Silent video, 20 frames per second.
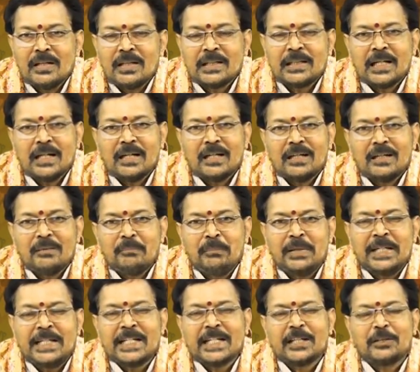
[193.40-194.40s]
ఇంకా
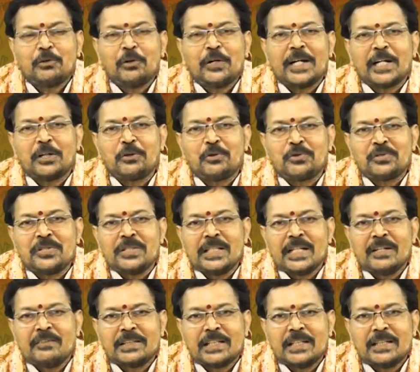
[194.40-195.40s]
మీడియా కోడే కూసింది
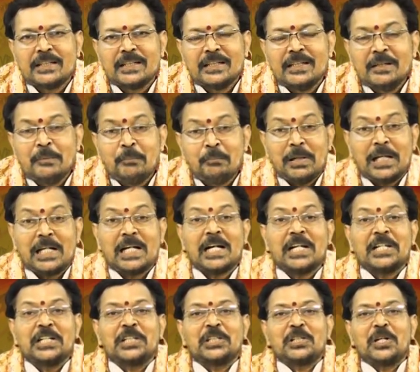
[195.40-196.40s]
ఏమిటంటే
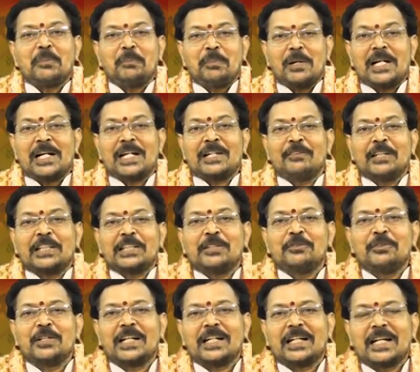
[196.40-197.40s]
ఫలాని ఇంట్లో ఫలాని వ్యక్తి
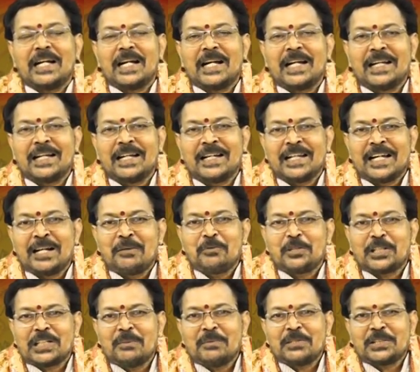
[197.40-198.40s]
ఉన్న కారణంగానే ఆయన
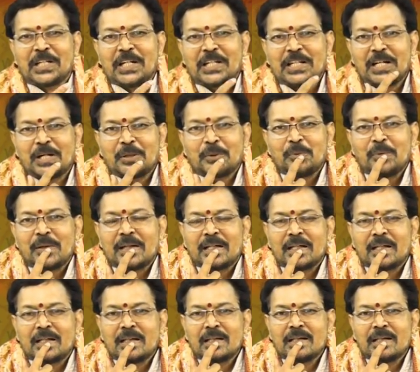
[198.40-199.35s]
ముఖ్యమంత్రి అయ్యారు అని